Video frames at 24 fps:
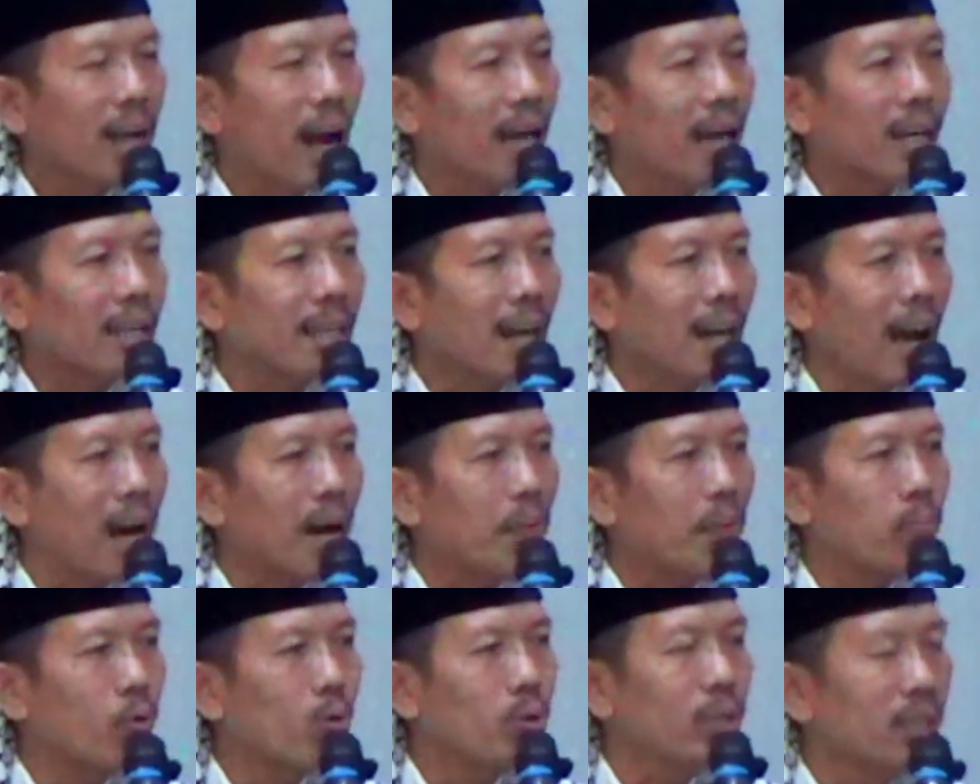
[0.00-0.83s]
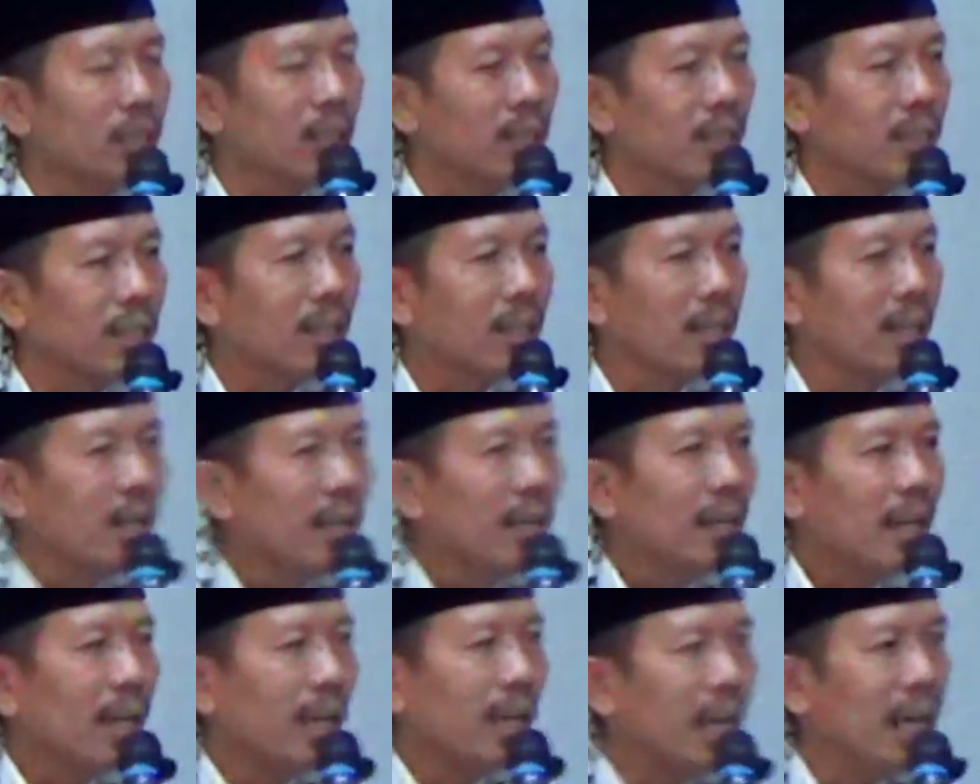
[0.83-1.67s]
kathah pundi
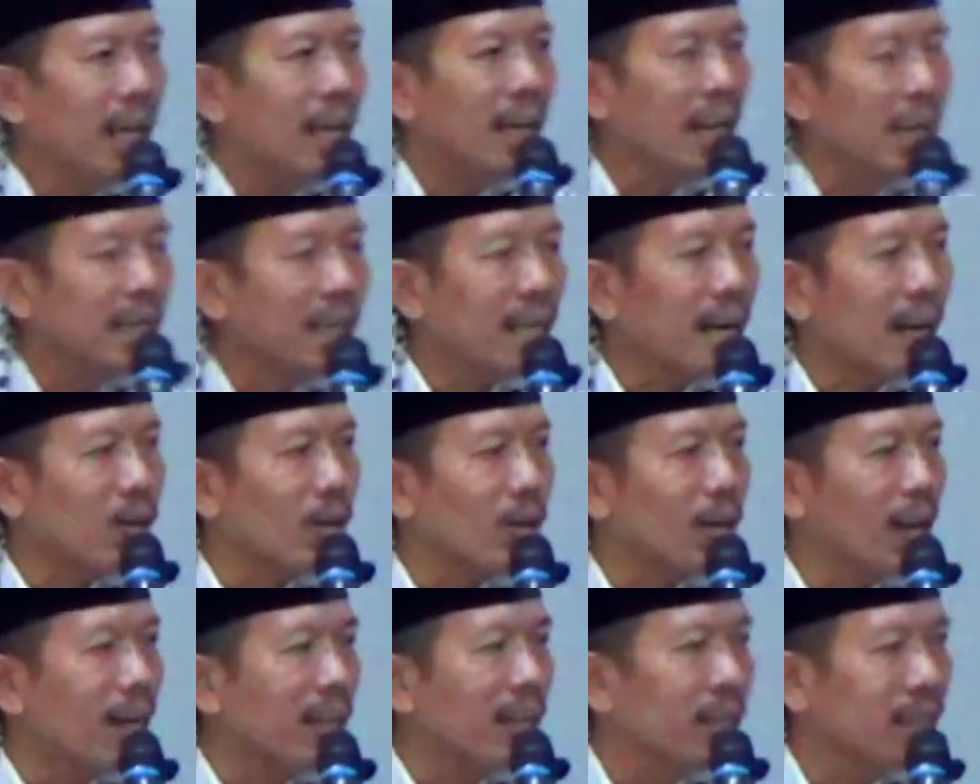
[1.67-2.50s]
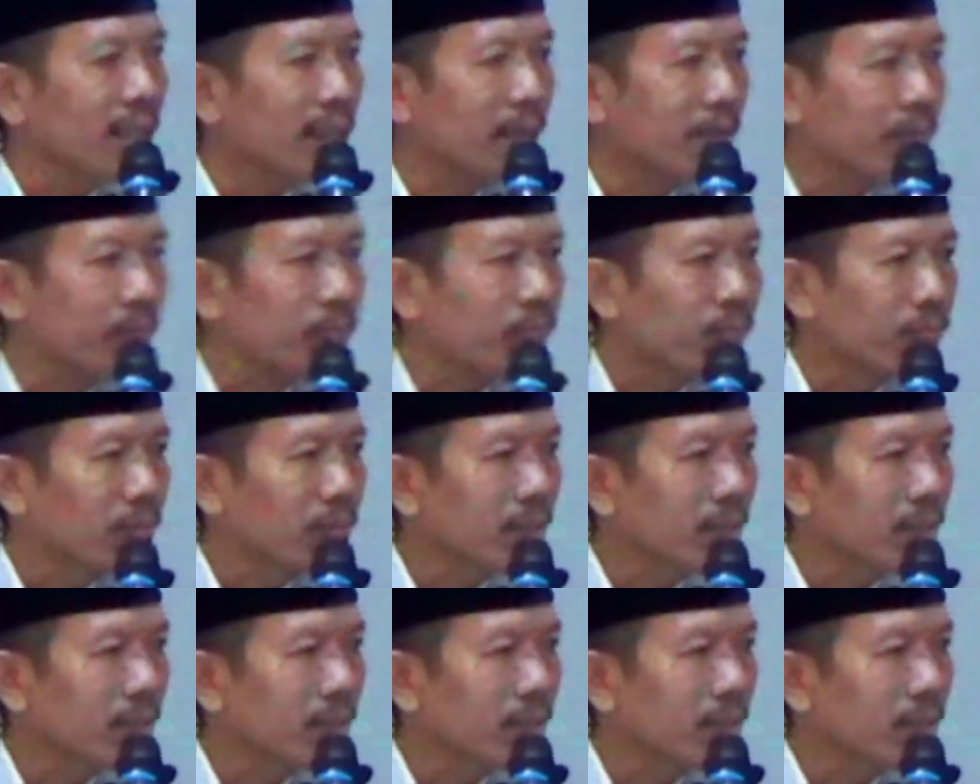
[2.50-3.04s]
eling karo laline.